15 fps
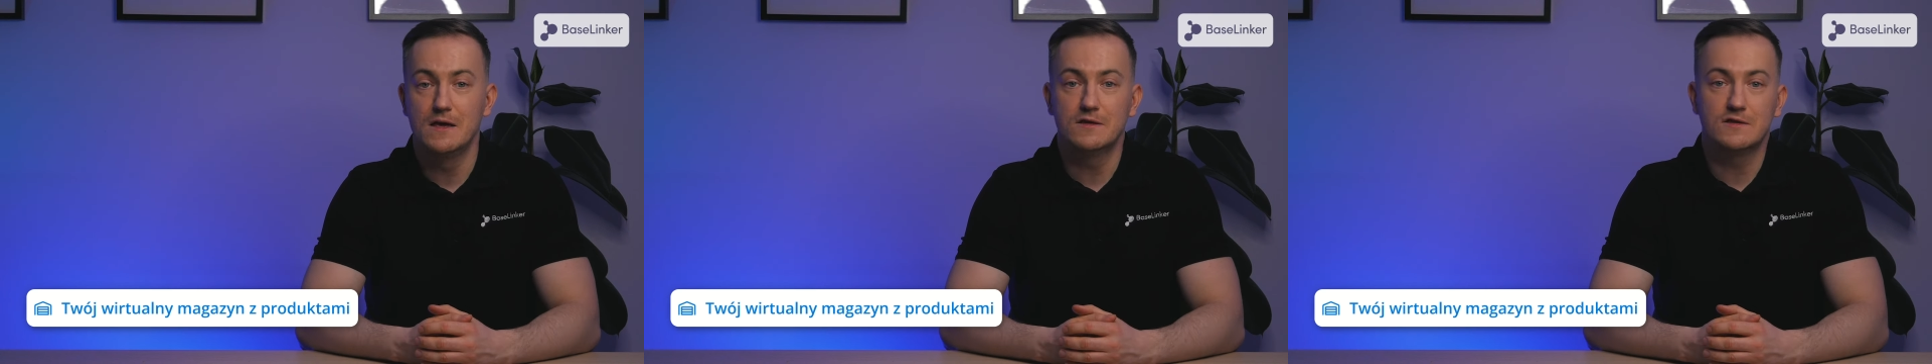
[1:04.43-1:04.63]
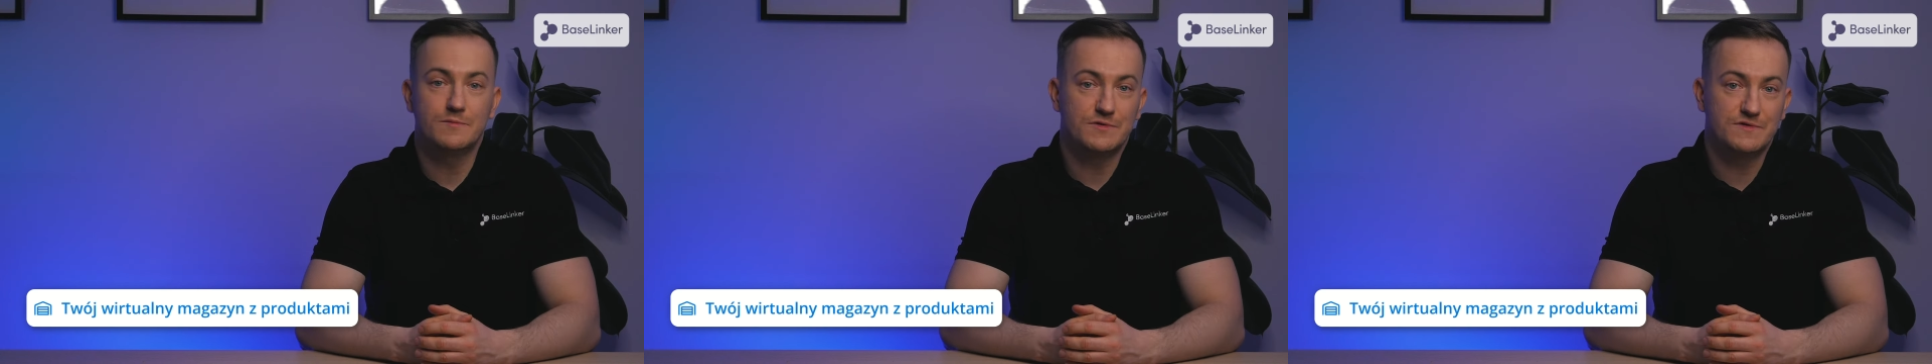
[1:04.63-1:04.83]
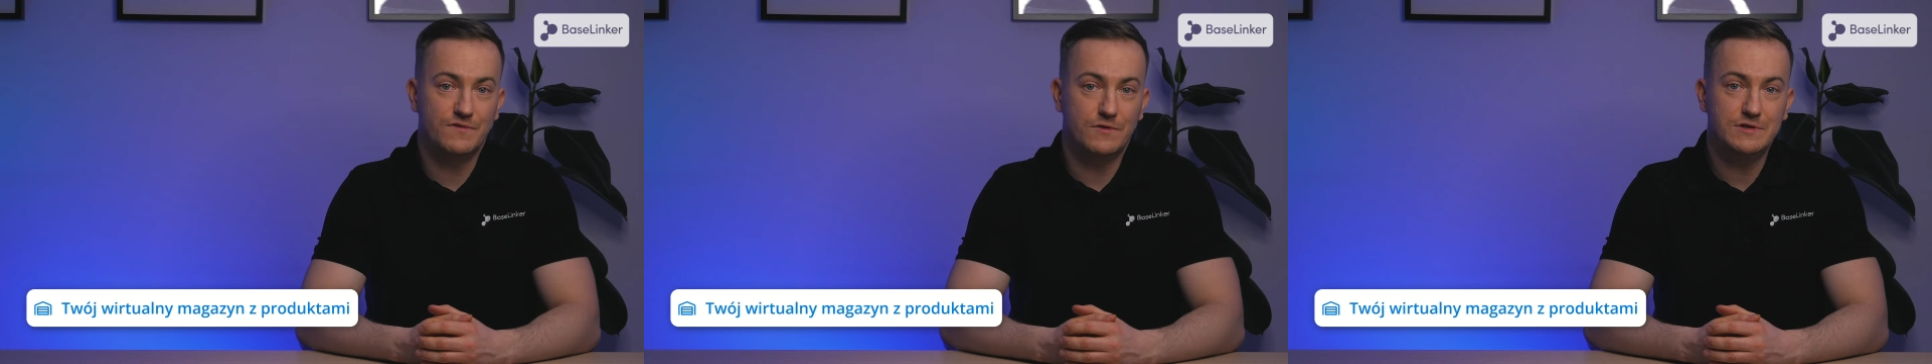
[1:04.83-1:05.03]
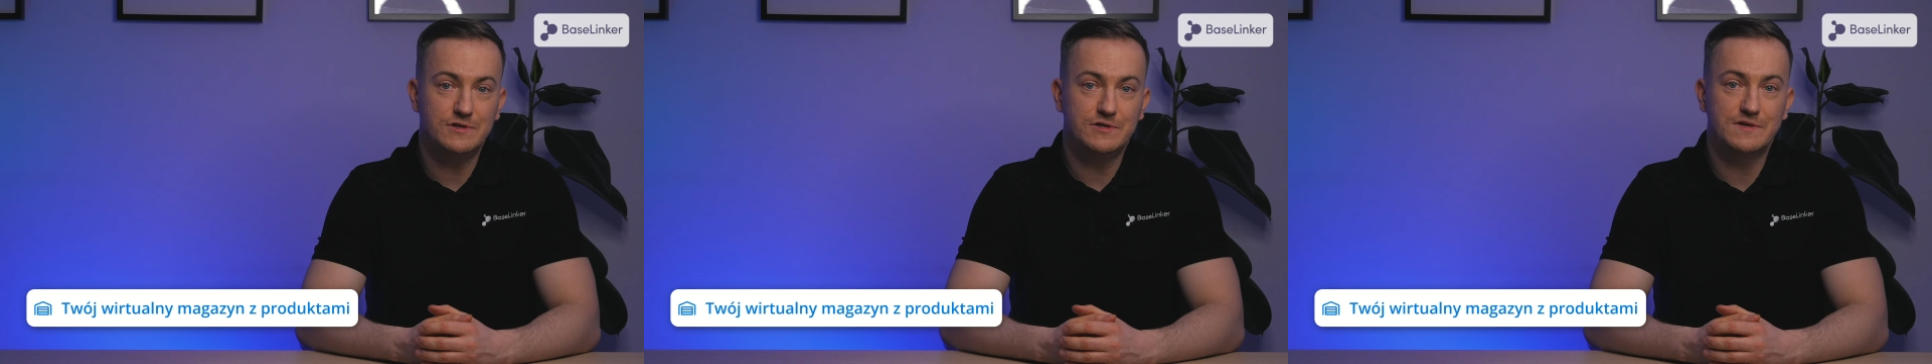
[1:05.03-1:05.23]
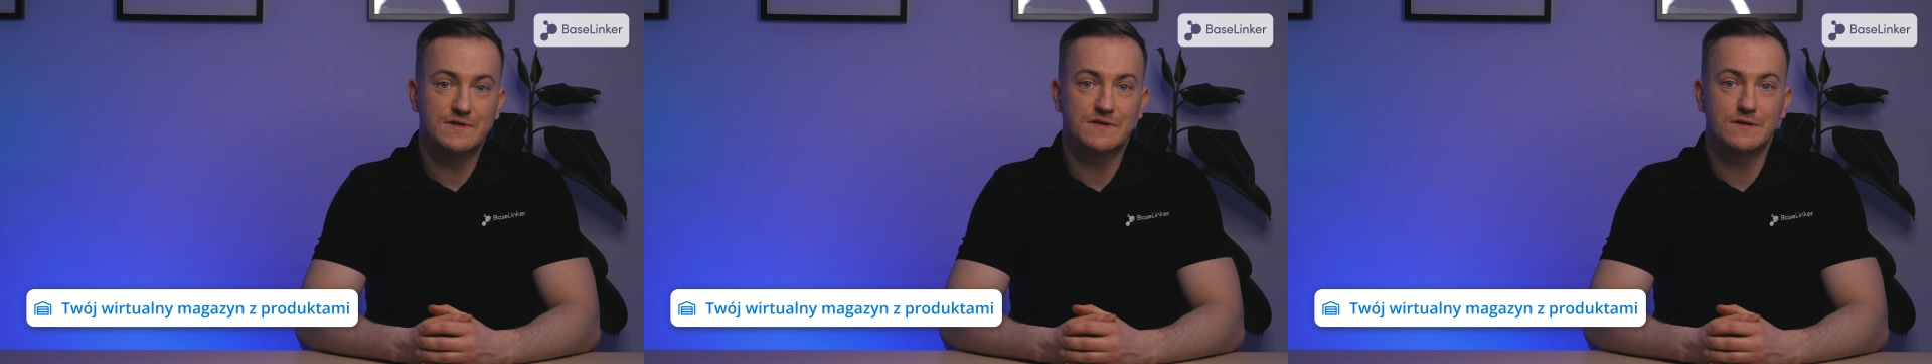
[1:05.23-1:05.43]
co pozwoli
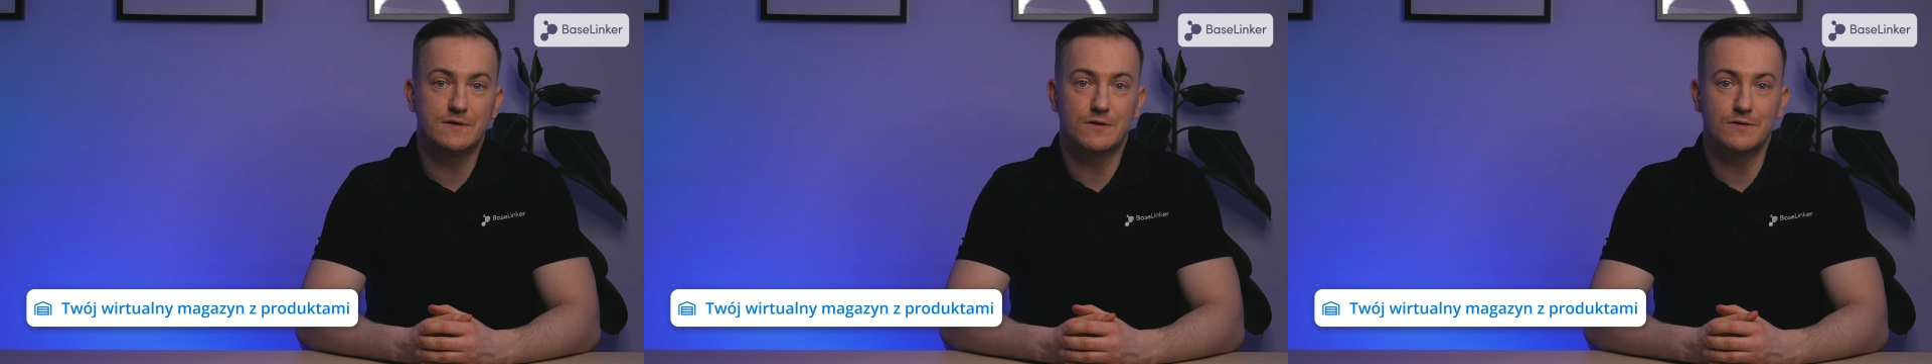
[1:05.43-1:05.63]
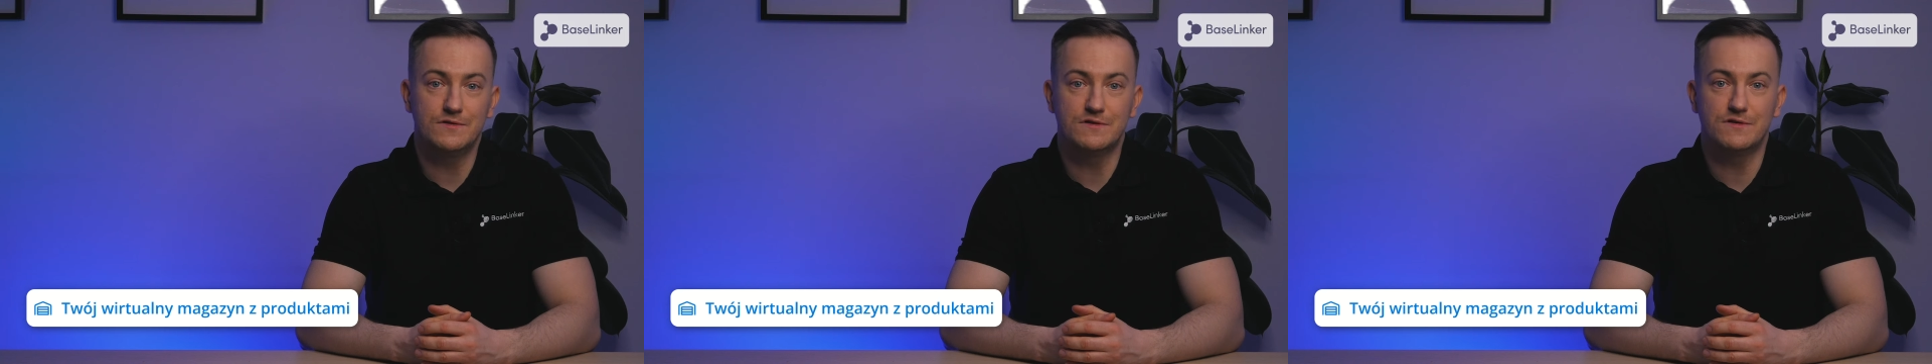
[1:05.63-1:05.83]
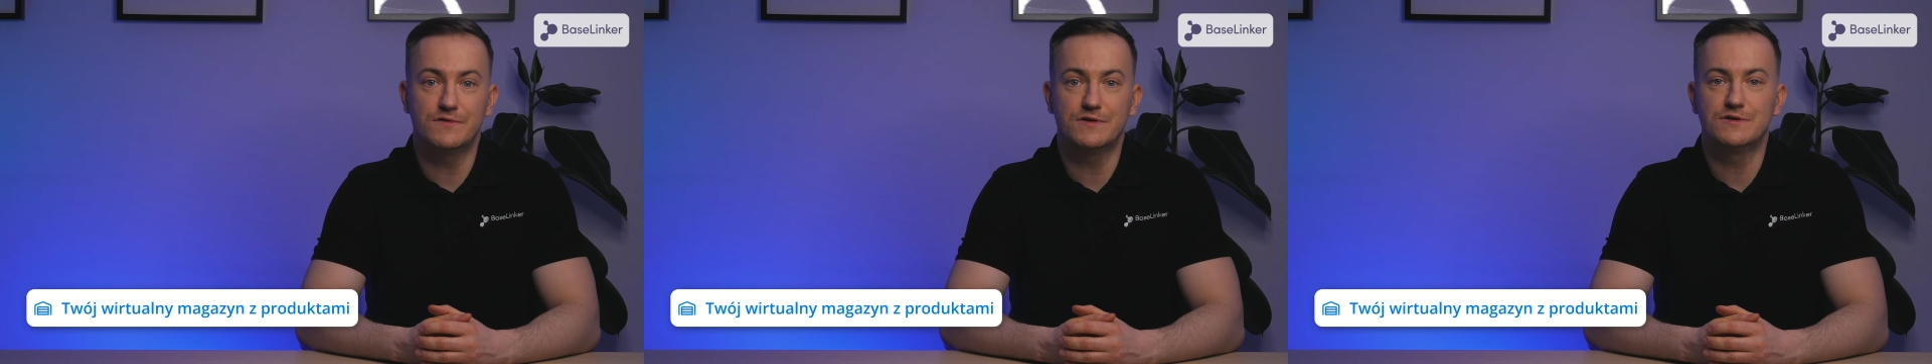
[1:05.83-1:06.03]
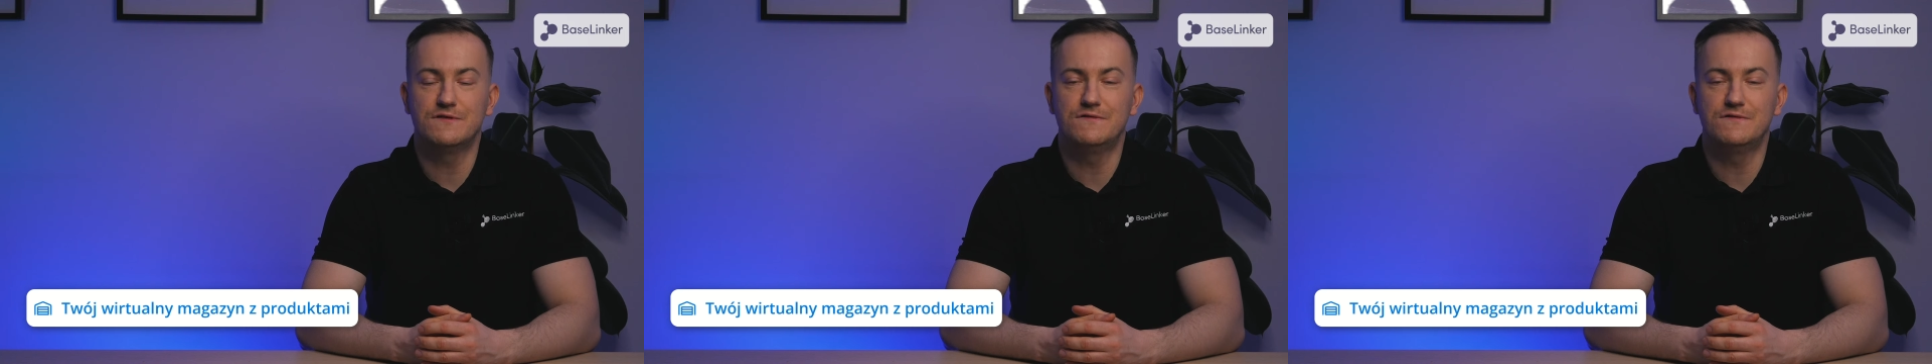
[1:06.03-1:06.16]
Ci zsynchronizować